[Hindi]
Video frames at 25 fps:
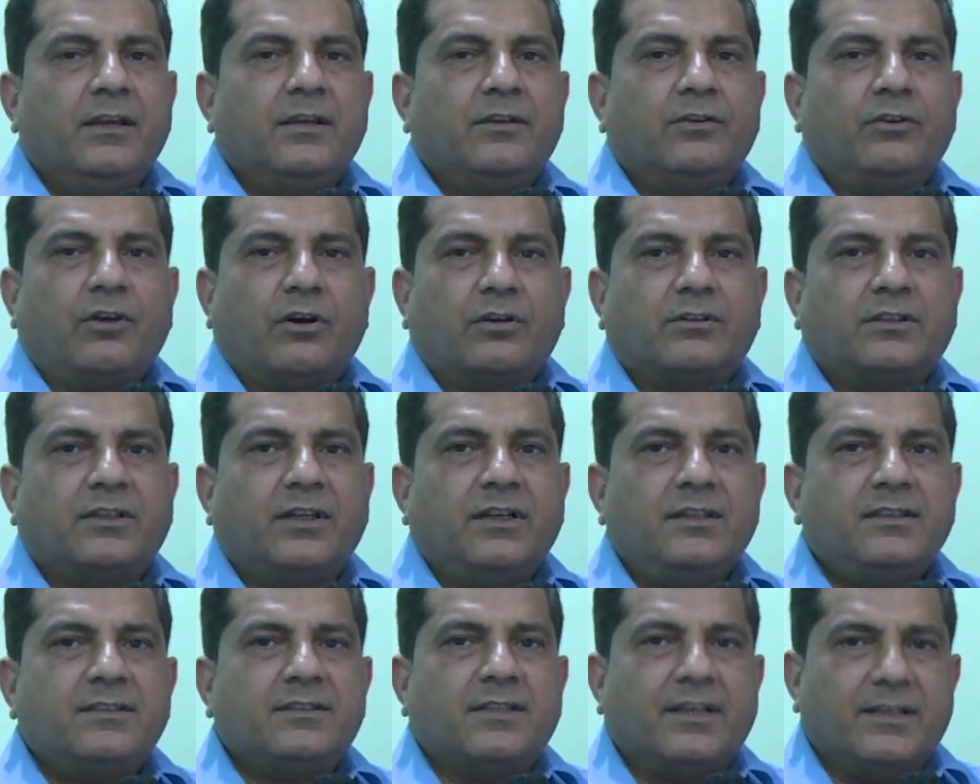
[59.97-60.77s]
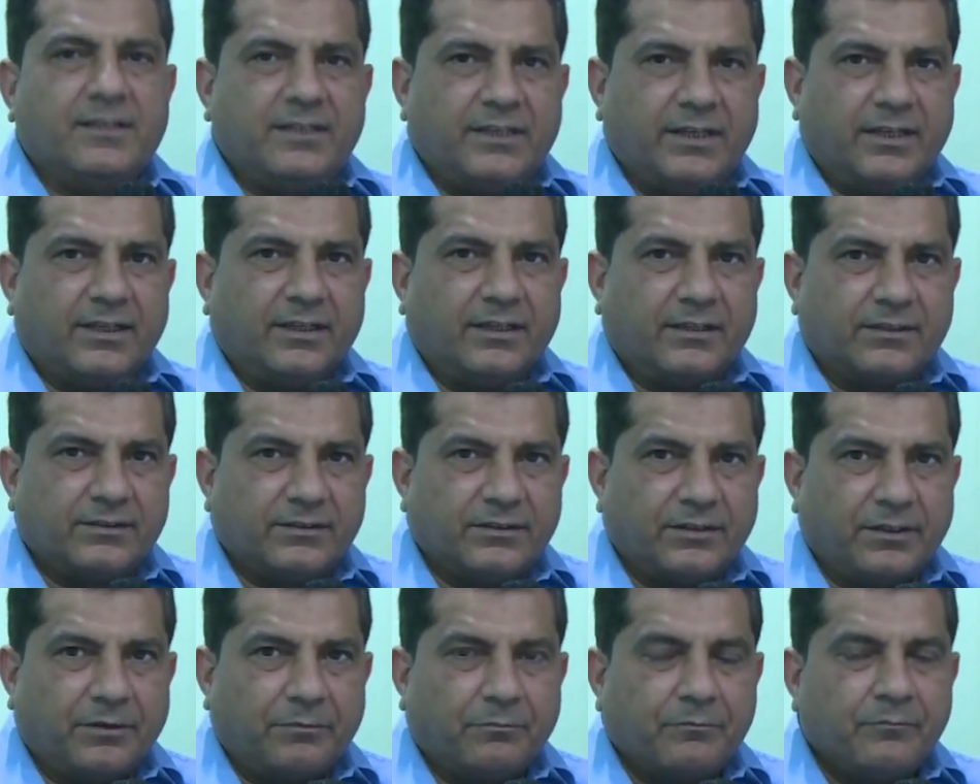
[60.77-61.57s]
डॉक्टर संजय गर्ग
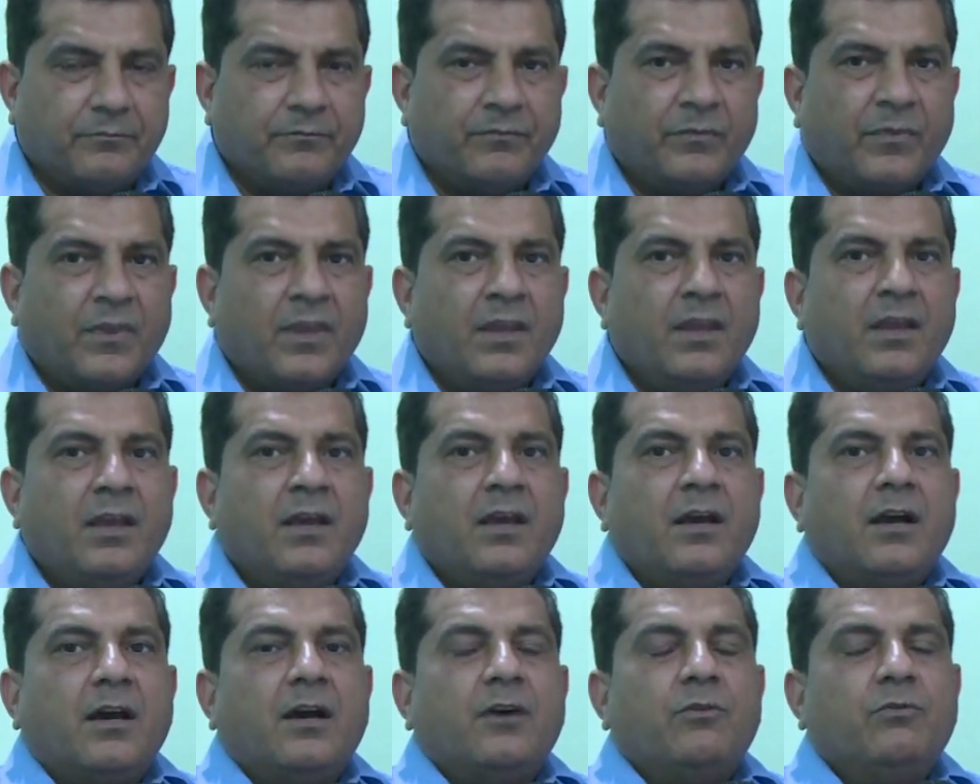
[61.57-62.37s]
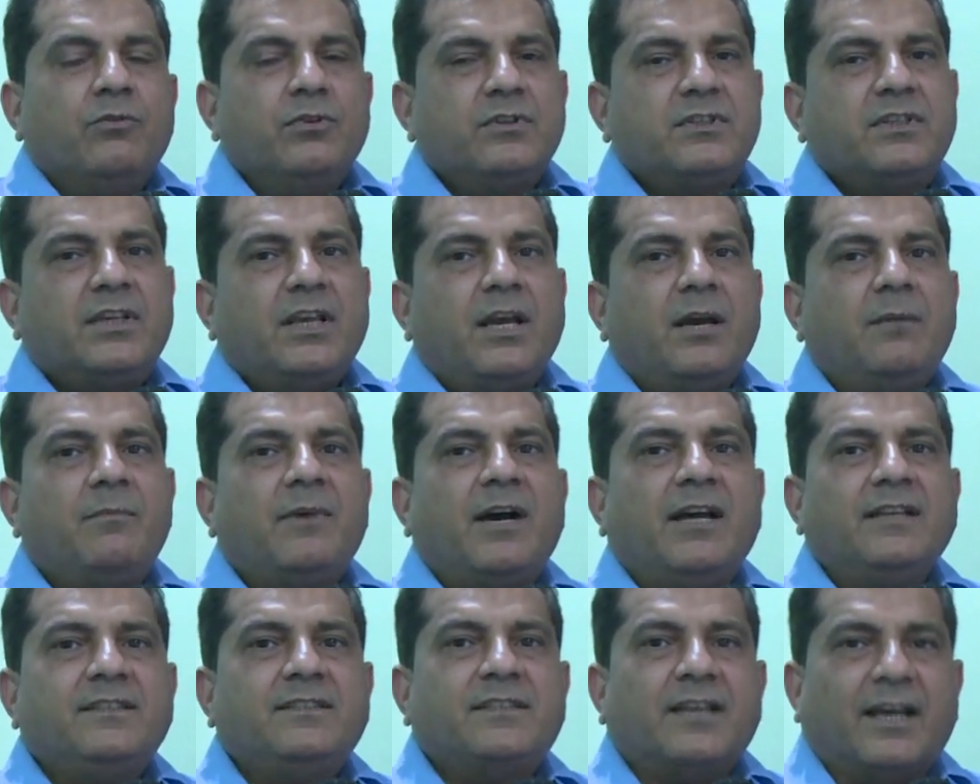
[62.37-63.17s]
से उनसे हम
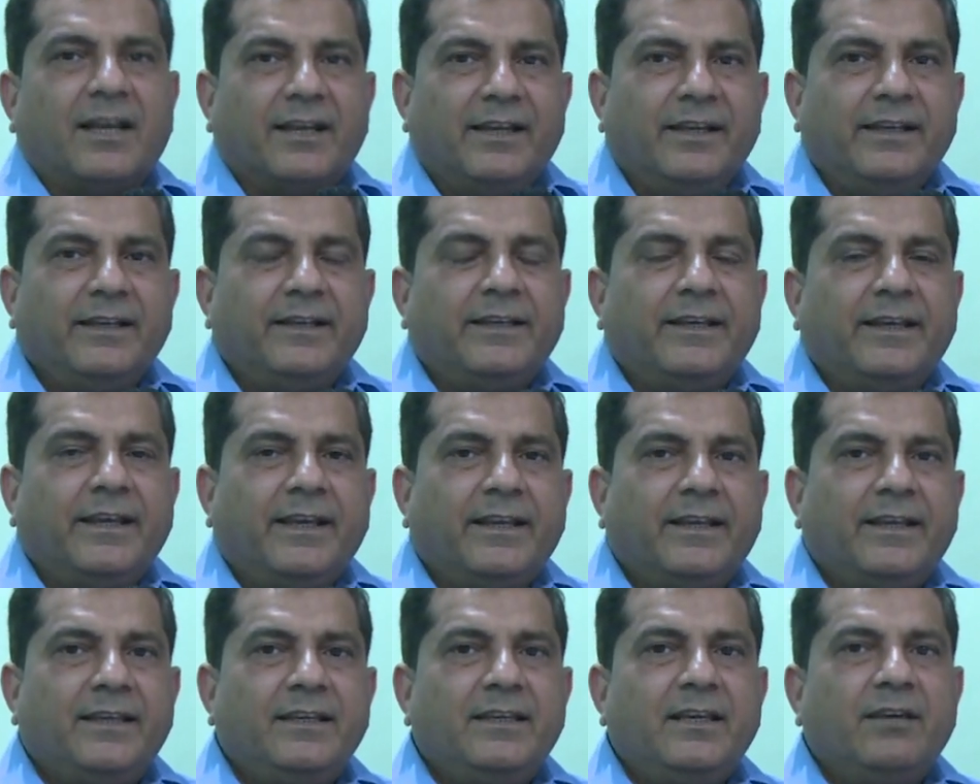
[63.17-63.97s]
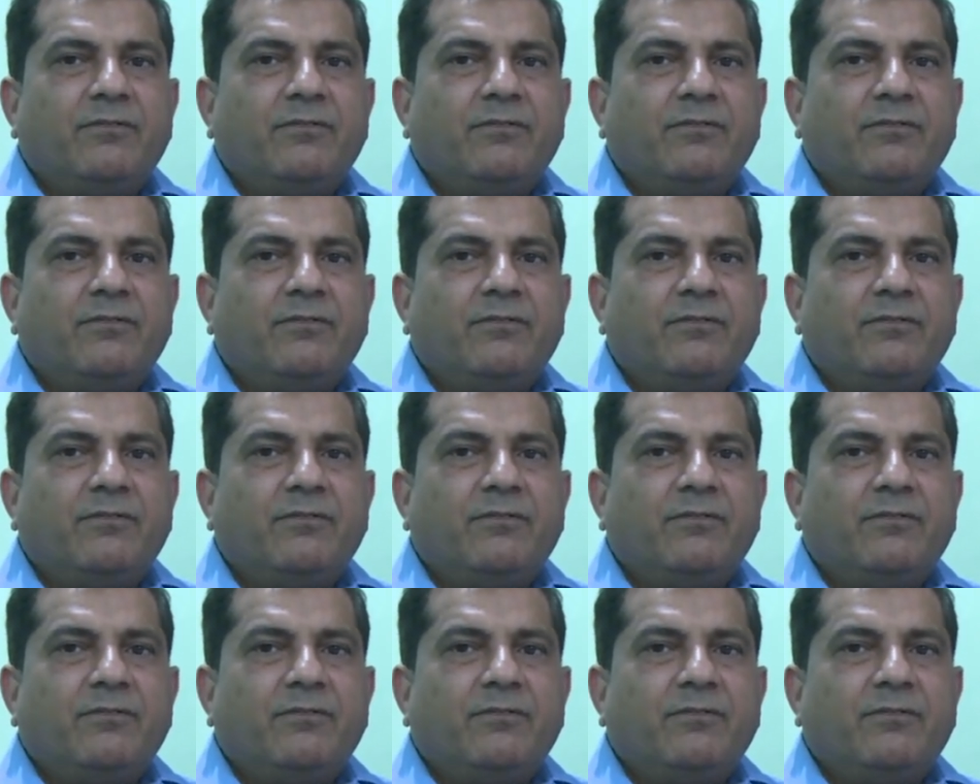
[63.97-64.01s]
आज जानेंगे कि ये